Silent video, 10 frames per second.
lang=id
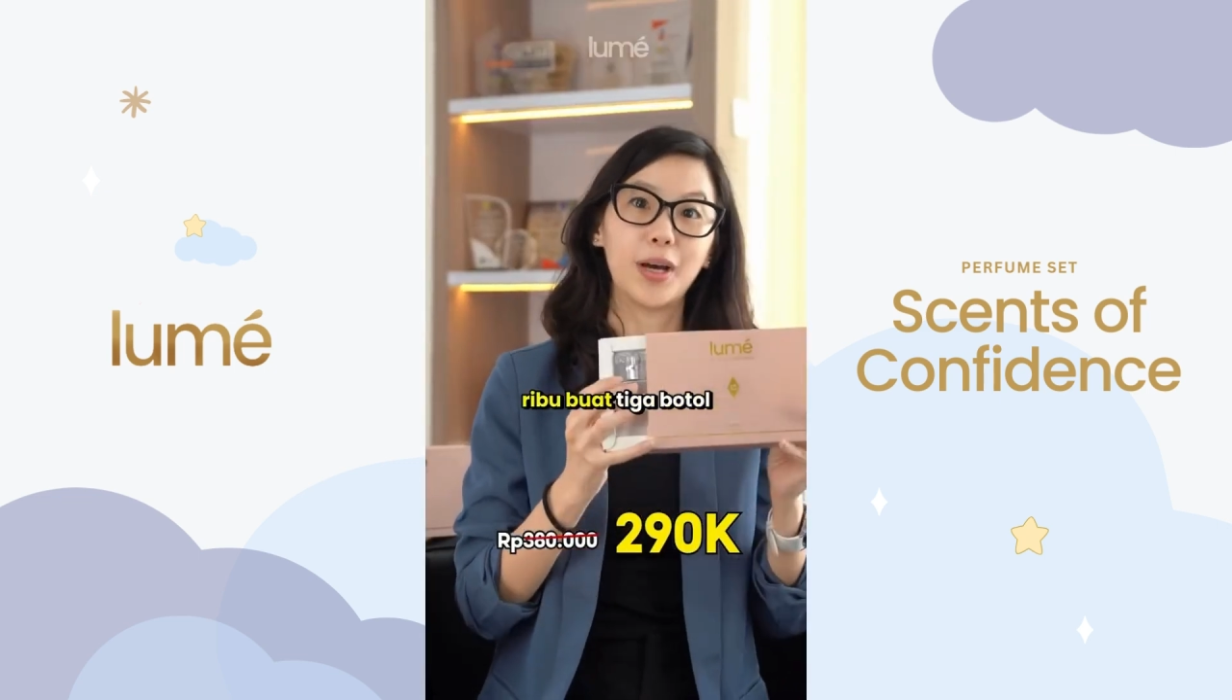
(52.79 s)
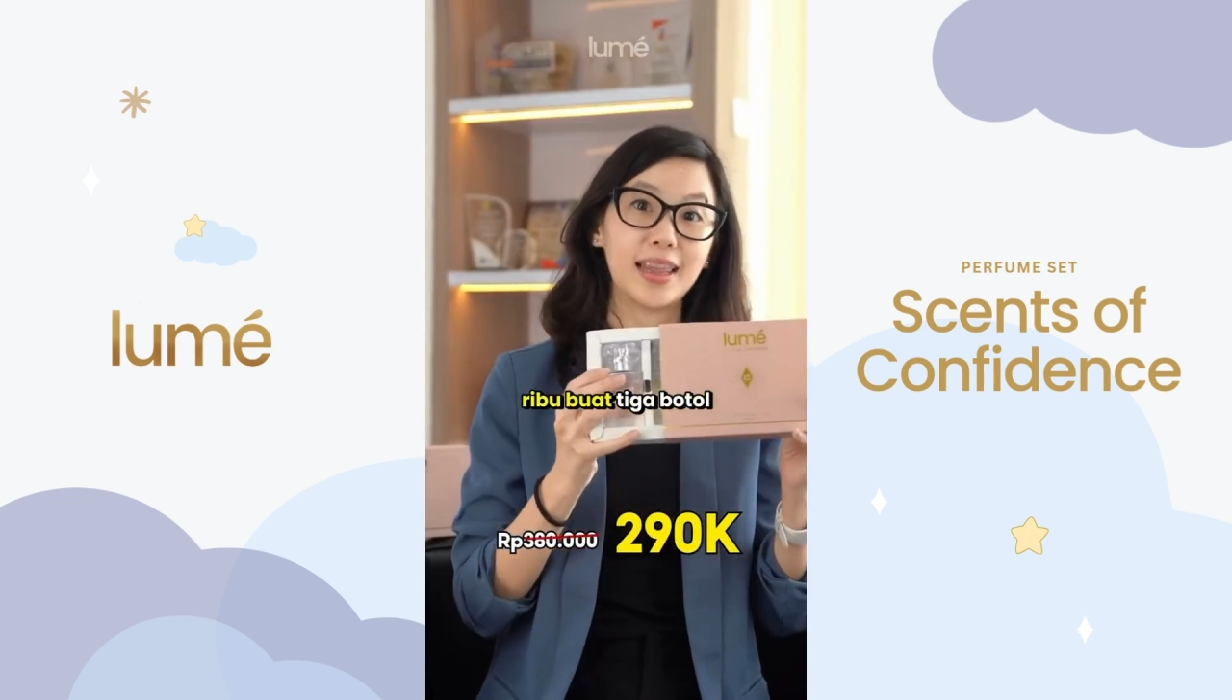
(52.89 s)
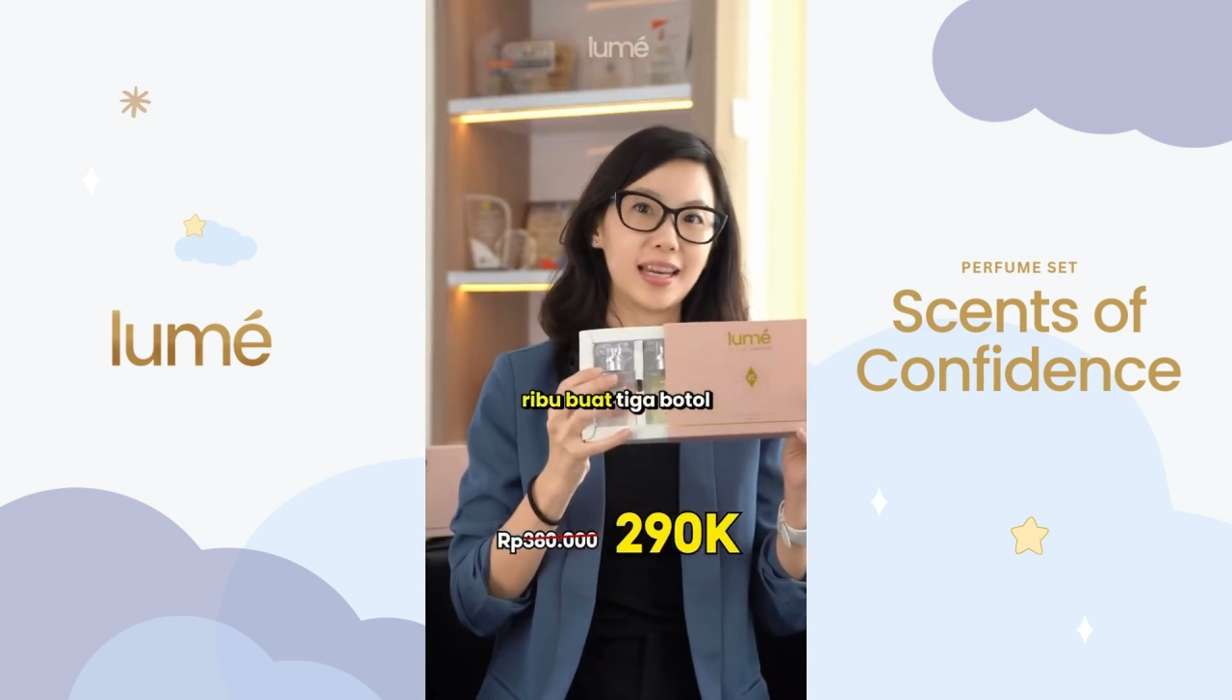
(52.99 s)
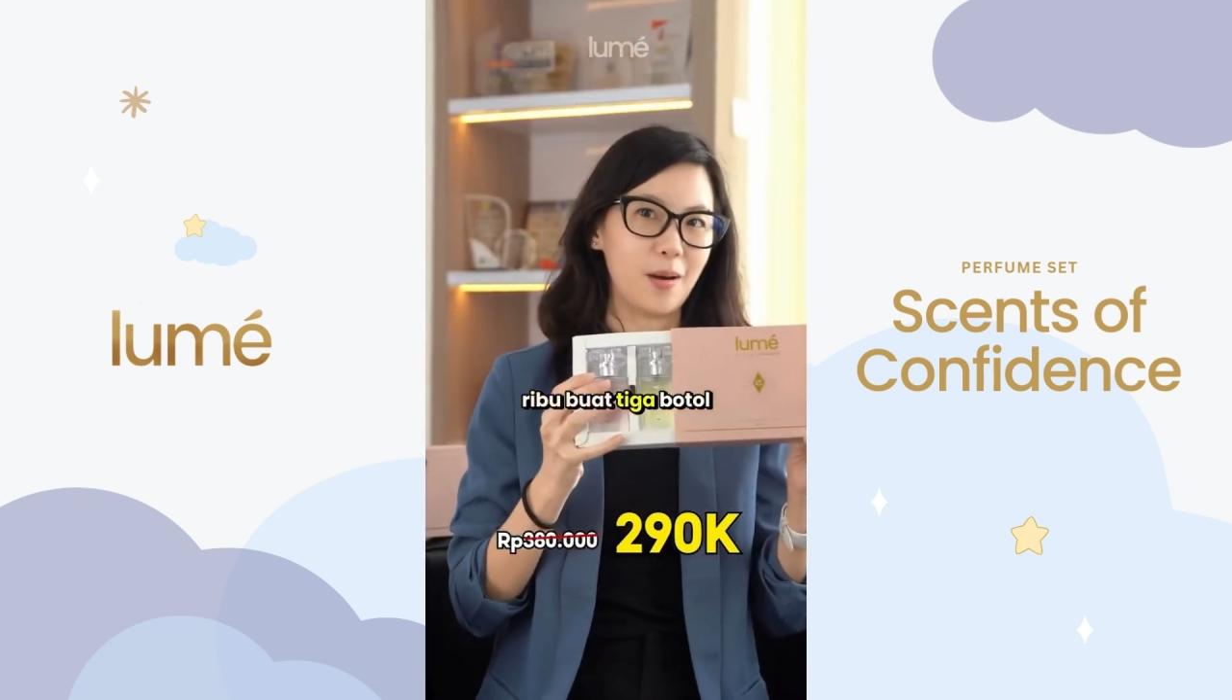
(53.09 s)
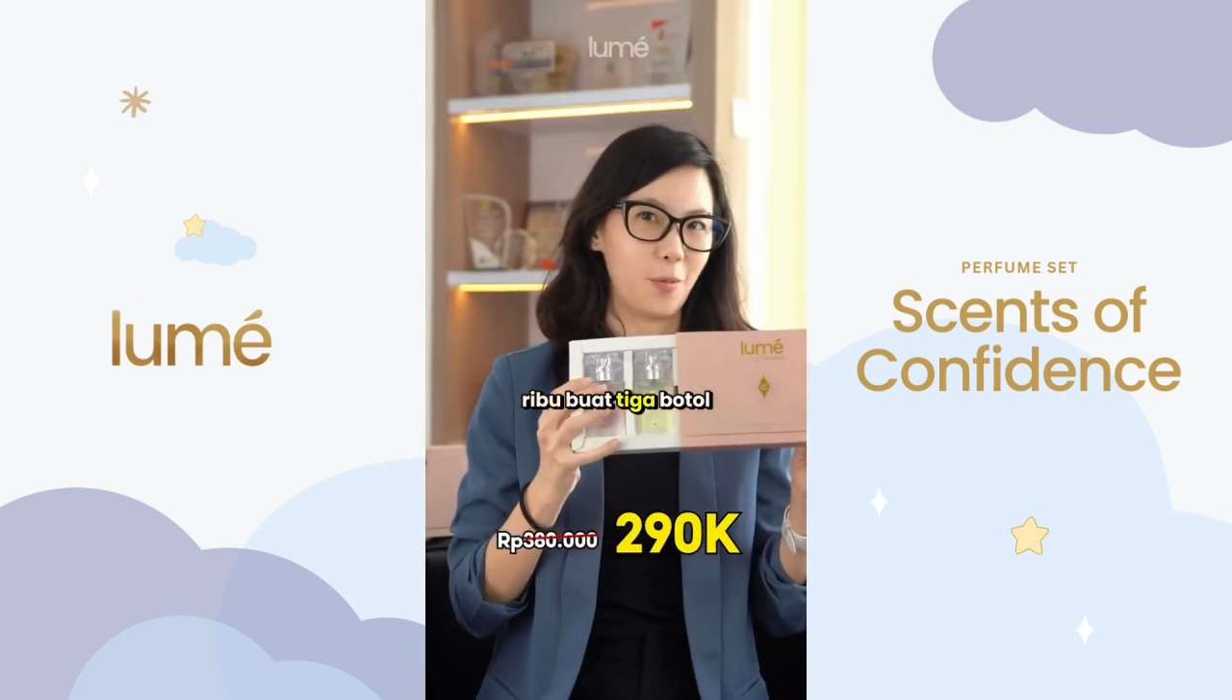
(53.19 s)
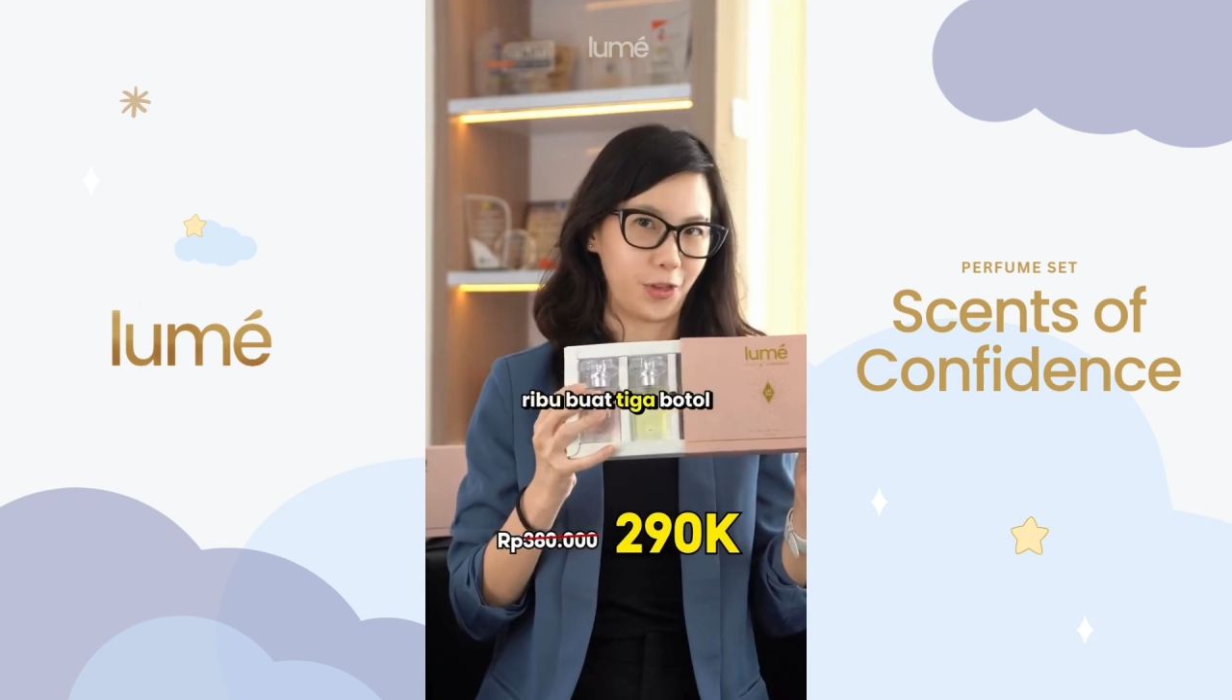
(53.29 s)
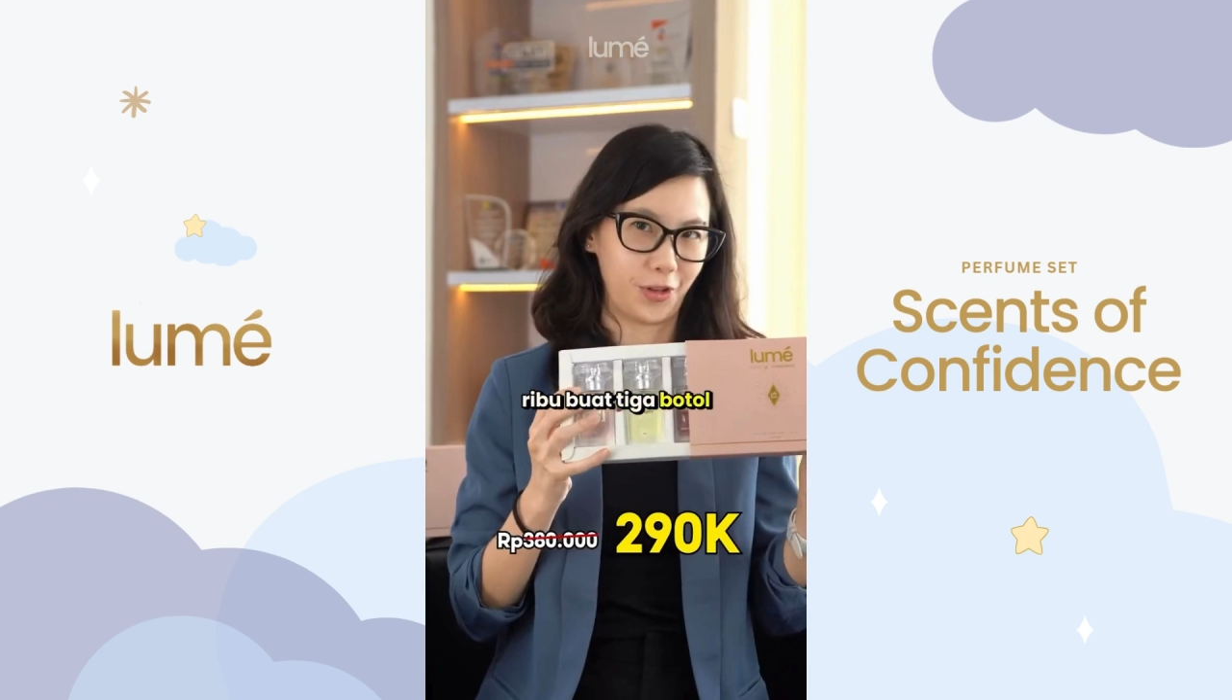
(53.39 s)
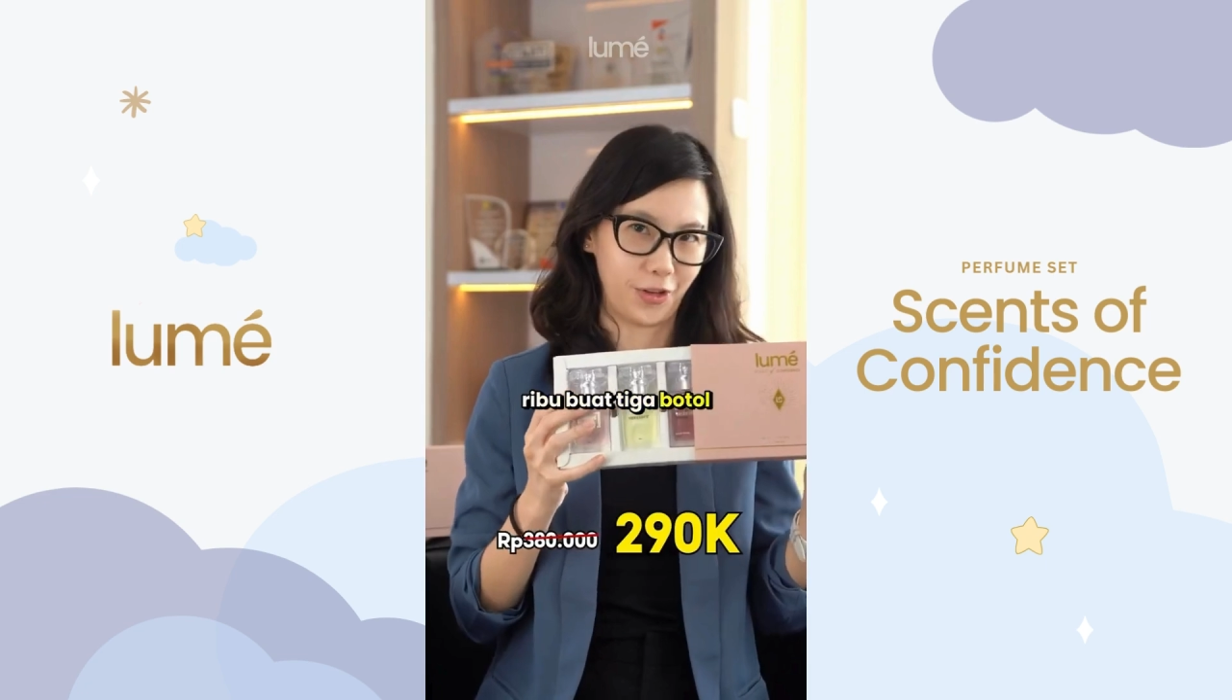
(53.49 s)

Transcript: buat 3